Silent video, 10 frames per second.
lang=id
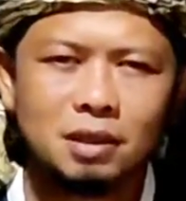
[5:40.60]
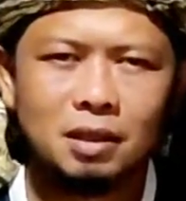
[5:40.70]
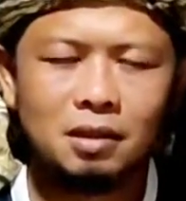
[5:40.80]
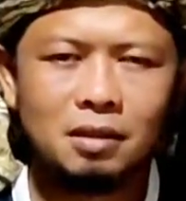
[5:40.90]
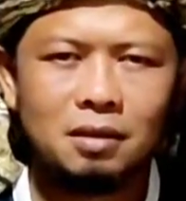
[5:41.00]

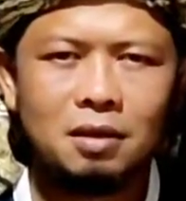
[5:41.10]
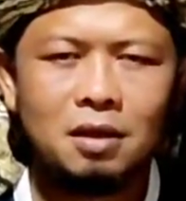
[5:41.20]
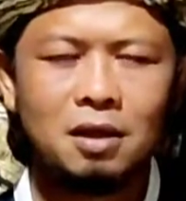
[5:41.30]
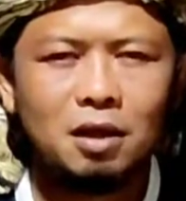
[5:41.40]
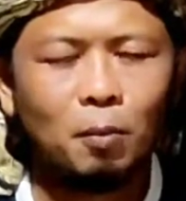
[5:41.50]
Itu.
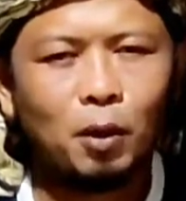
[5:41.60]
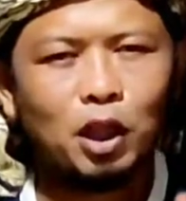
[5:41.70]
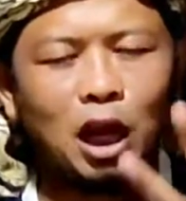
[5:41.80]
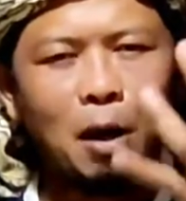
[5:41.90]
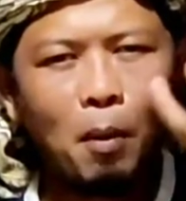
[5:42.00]

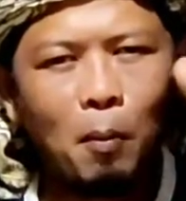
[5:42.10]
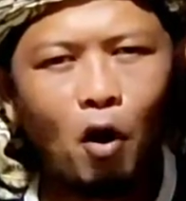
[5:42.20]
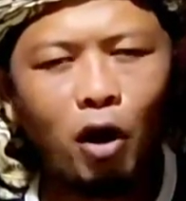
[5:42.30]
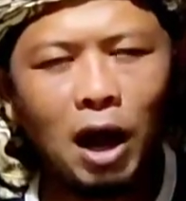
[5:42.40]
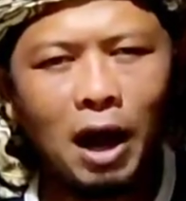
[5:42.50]
Seperti ada
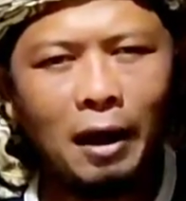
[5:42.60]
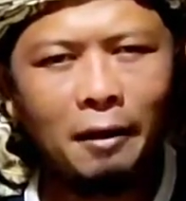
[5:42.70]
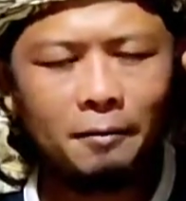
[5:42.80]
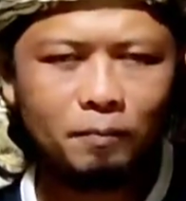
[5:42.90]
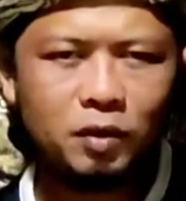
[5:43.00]
pepohonan,
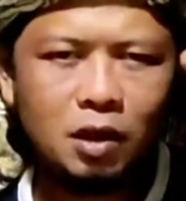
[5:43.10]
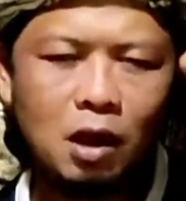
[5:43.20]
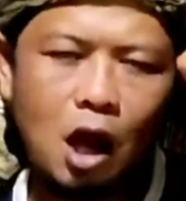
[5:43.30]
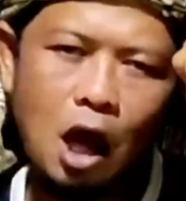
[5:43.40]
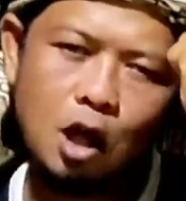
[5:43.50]

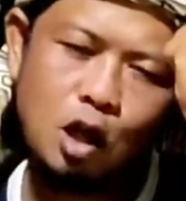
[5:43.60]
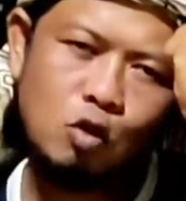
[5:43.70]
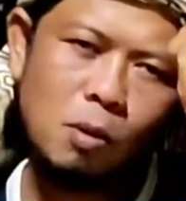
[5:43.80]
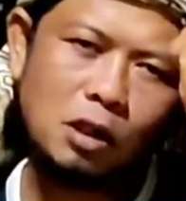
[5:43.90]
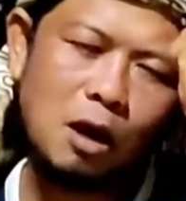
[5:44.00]
ya ada
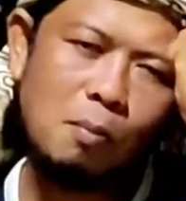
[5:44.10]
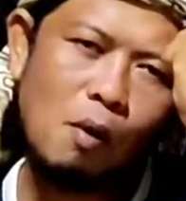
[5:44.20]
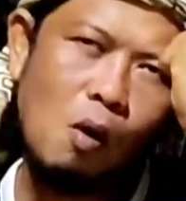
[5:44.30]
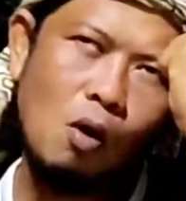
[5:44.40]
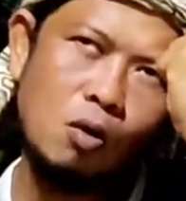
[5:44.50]
satu batang
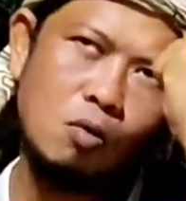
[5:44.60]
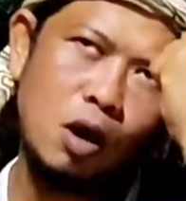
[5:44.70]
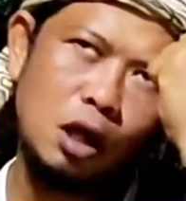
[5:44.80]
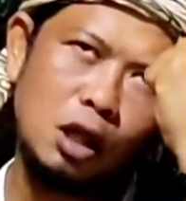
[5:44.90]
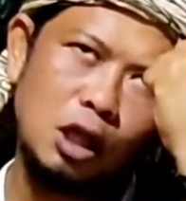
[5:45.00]
pohon
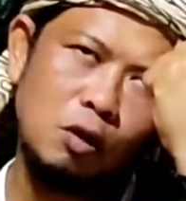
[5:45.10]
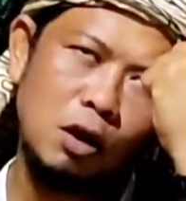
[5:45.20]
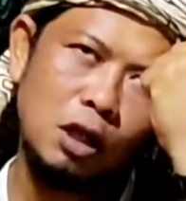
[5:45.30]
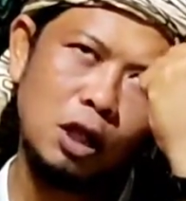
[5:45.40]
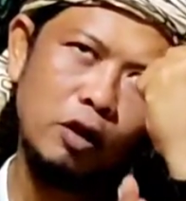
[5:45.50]
udah tinggi,
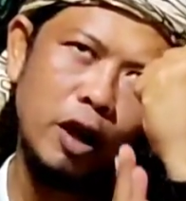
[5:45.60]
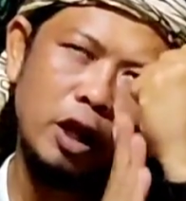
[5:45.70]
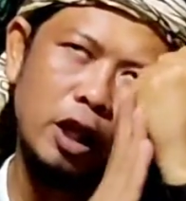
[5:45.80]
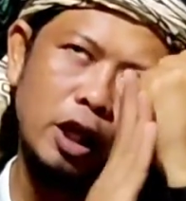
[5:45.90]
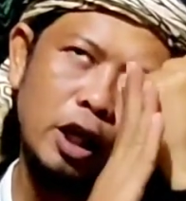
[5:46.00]
udah tinggi,
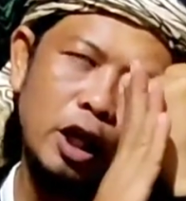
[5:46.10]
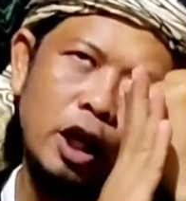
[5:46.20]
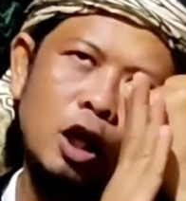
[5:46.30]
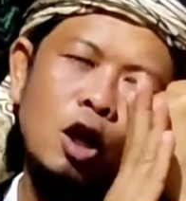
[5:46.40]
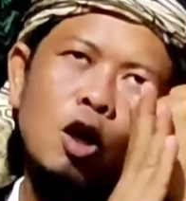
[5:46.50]
udah
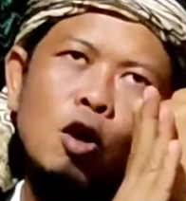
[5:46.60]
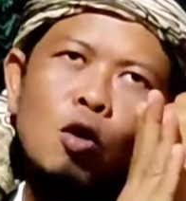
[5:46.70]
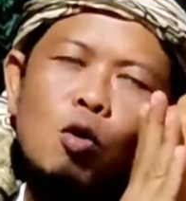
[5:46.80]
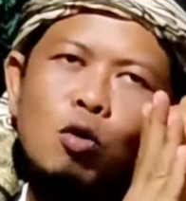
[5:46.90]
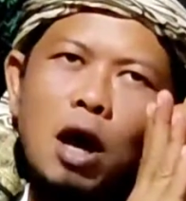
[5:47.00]
tinggi,
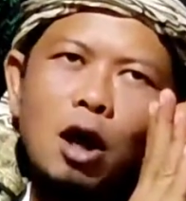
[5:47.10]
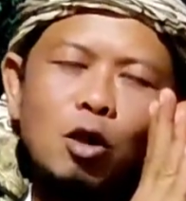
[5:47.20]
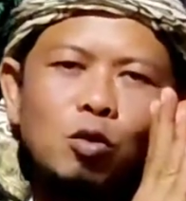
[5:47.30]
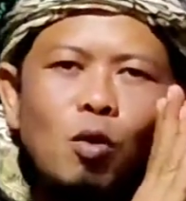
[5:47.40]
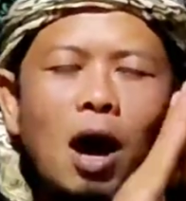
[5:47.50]

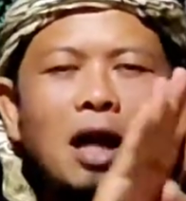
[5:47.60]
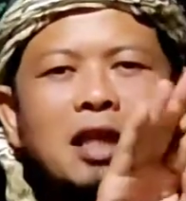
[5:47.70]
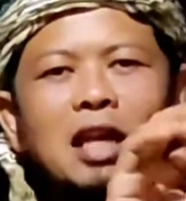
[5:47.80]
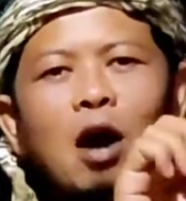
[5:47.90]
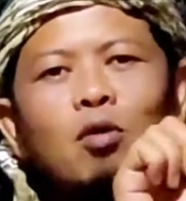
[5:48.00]
udah tua
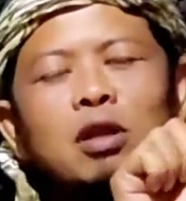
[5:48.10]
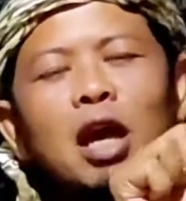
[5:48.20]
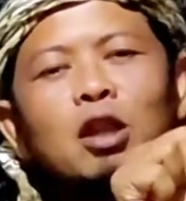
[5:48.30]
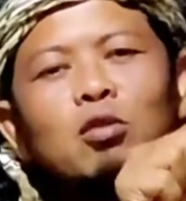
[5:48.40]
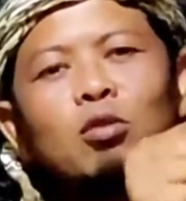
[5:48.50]
si
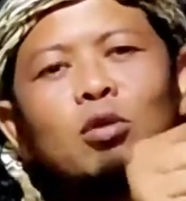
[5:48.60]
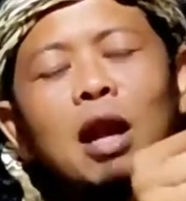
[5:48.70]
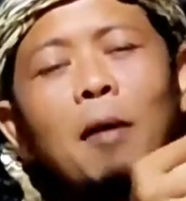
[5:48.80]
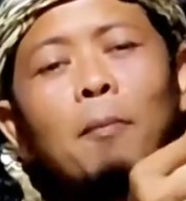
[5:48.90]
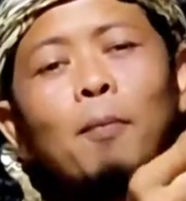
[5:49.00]
daunnya itu
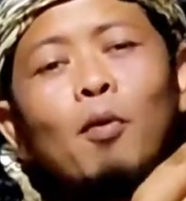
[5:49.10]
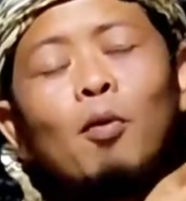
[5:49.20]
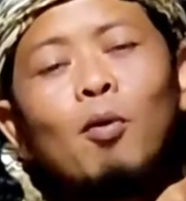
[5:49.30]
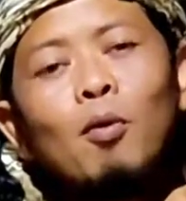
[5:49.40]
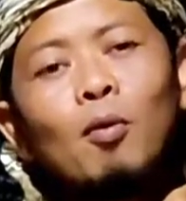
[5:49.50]

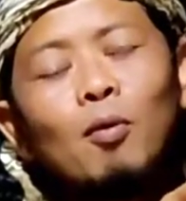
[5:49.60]
rapuh.